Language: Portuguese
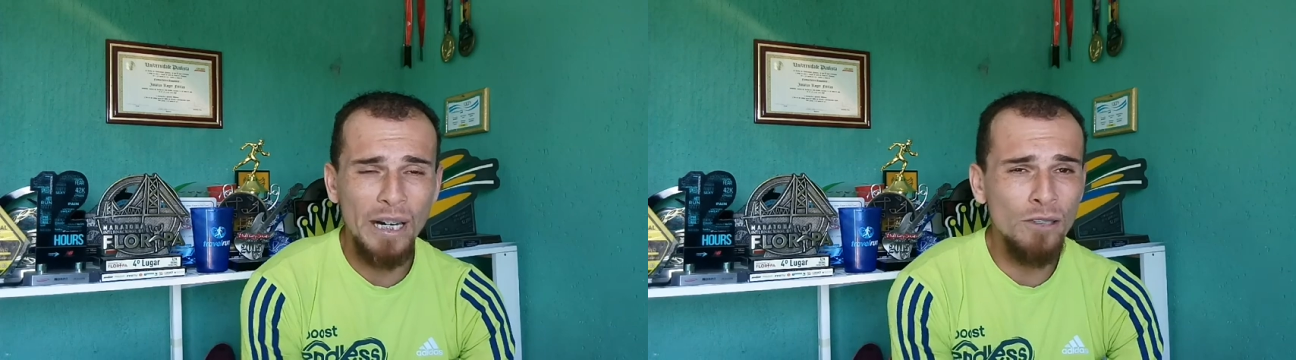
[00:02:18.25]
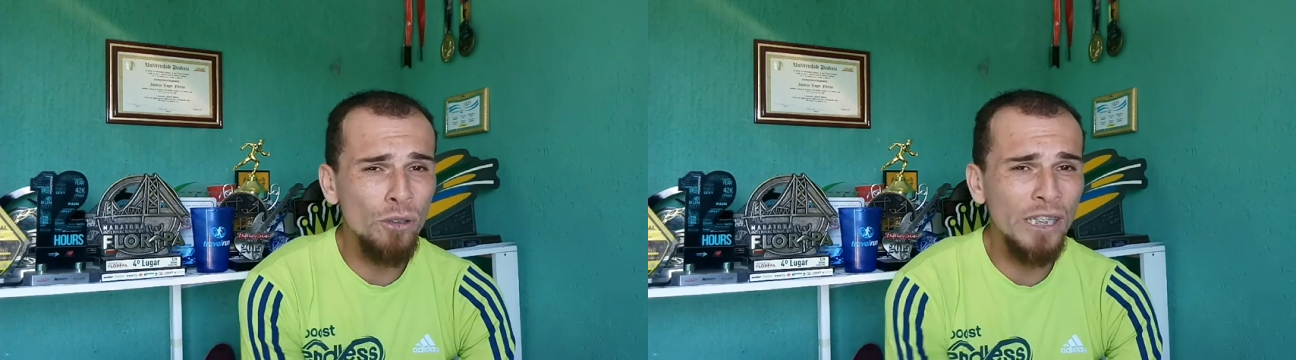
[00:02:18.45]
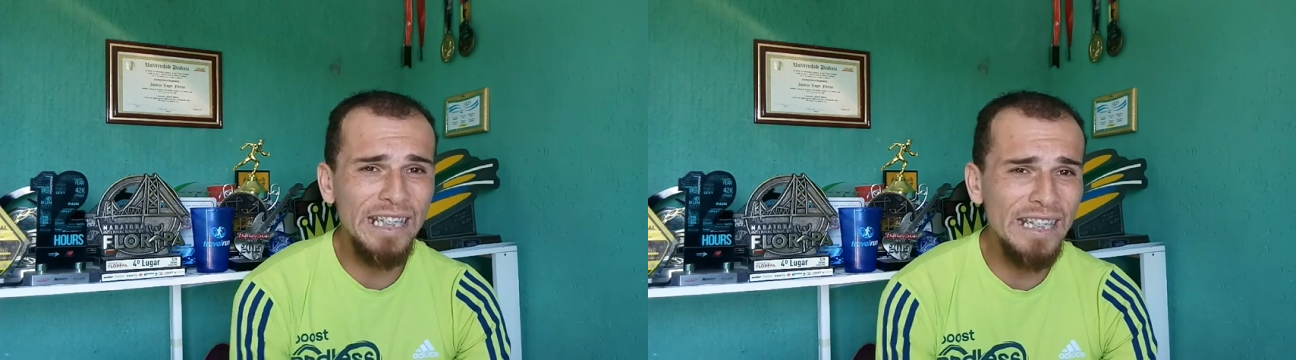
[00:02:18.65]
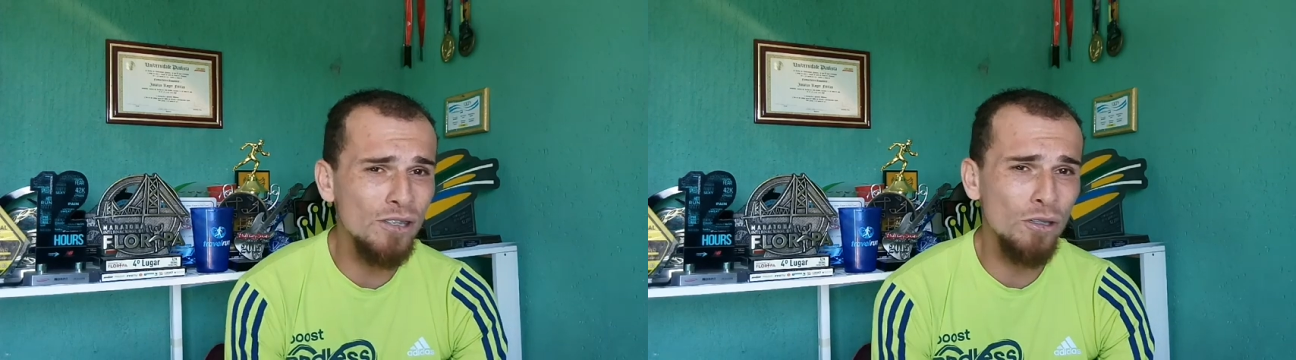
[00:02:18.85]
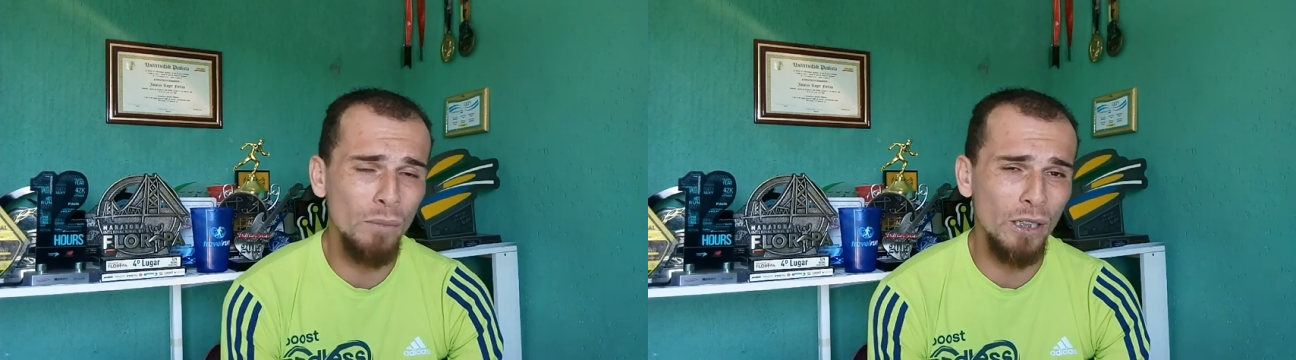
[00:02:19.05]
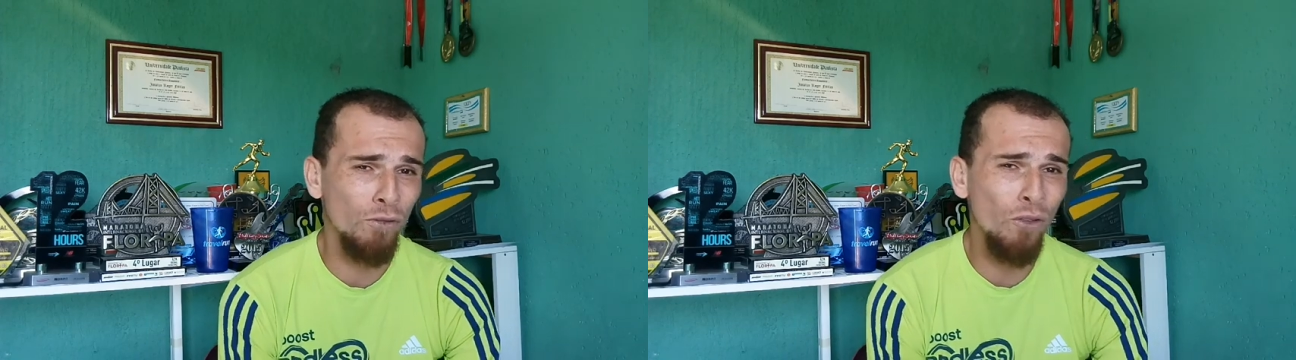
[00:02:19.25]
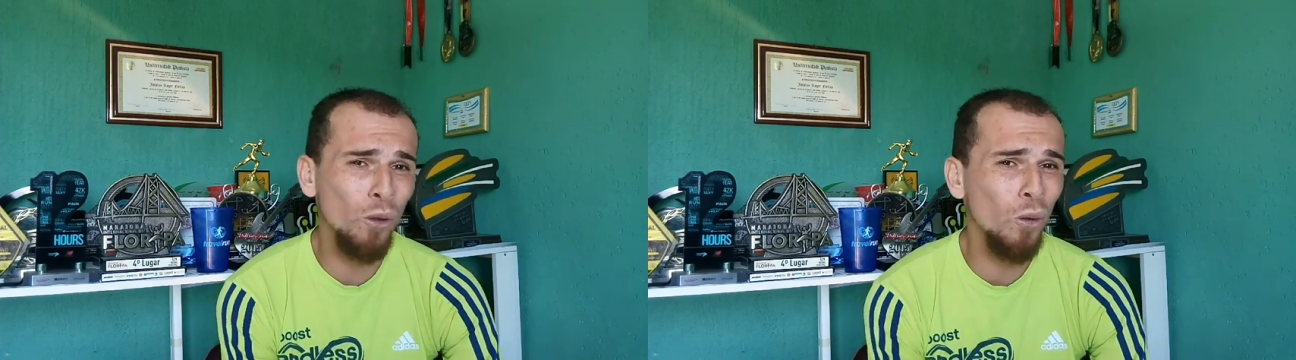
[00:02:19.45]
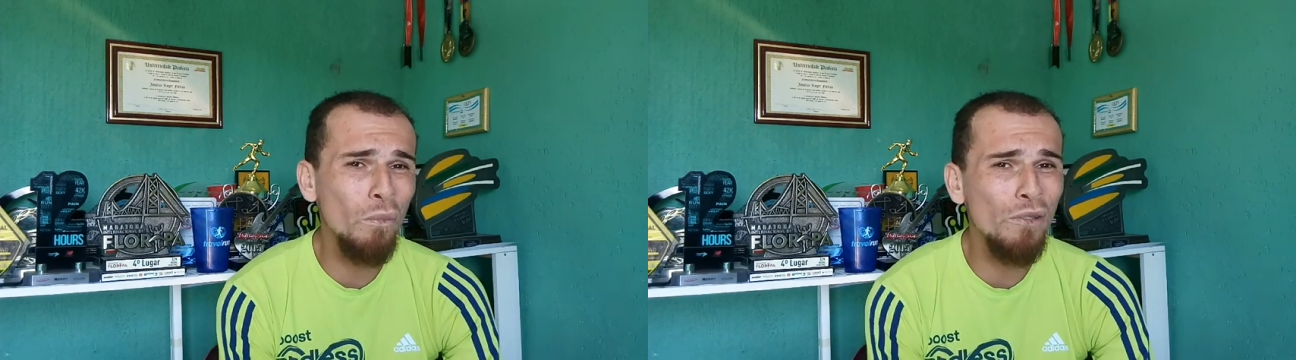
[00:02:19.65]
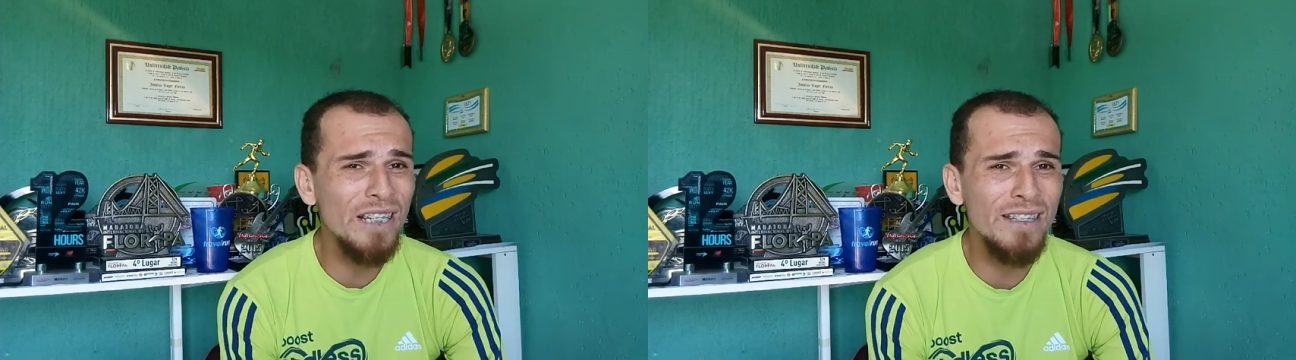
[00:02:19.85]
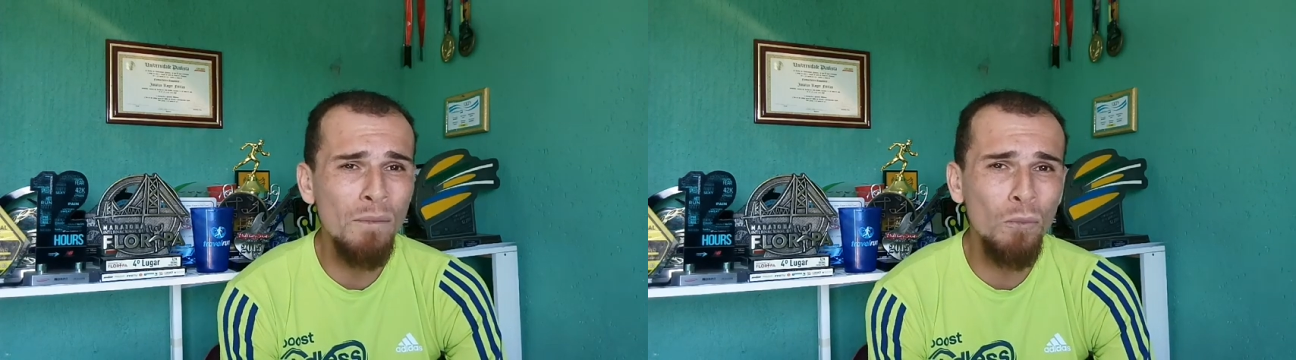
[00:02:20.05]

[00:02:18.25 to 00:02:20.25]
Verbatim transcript: Mas no início, meu, volume vai ser